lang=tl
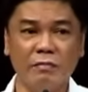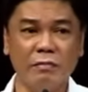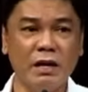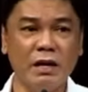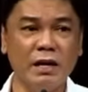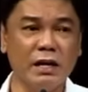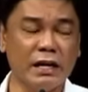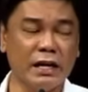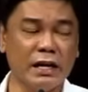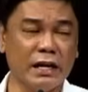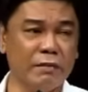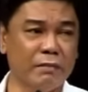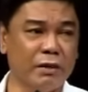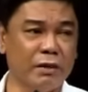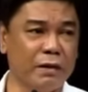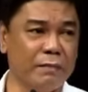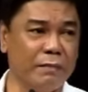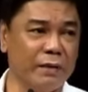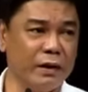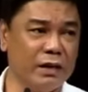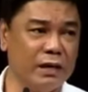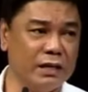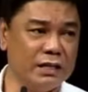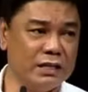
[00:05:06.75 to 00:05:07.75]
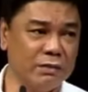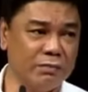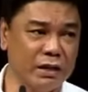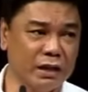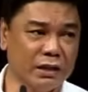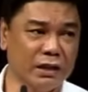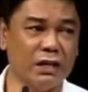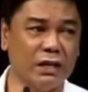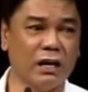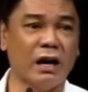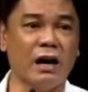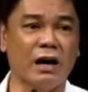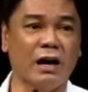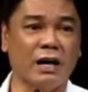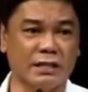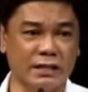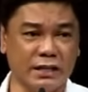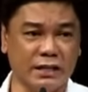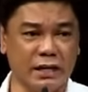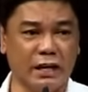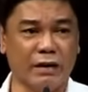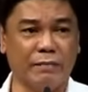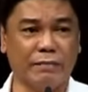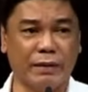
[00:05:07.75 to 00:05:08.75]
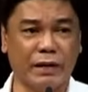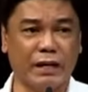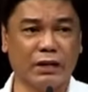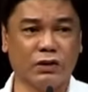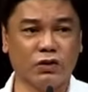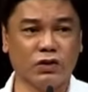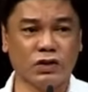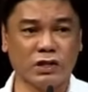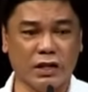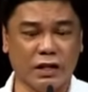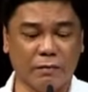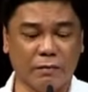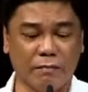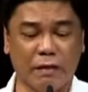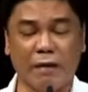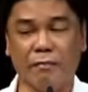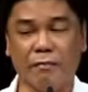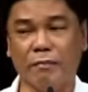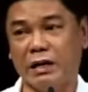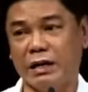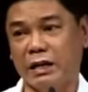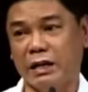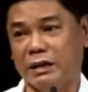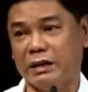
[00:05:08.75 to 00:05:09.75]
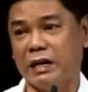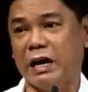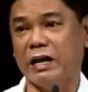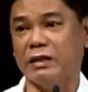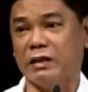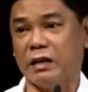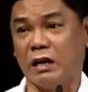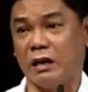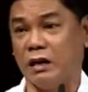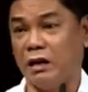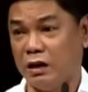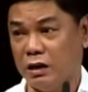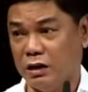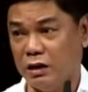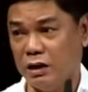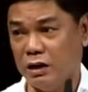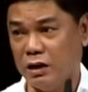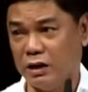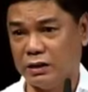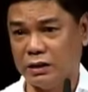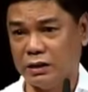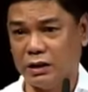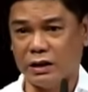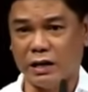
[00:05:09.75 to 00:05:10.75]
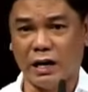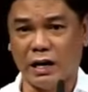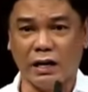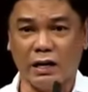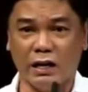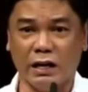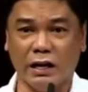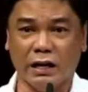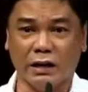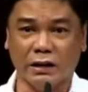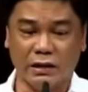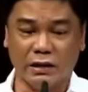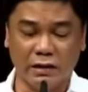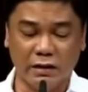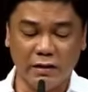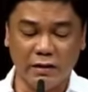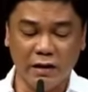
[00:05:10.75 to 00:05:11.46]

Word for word: Bihira namang na iisip natin, nakakasira pala doon sa nagbabalita at nakikinig at nagkakalat.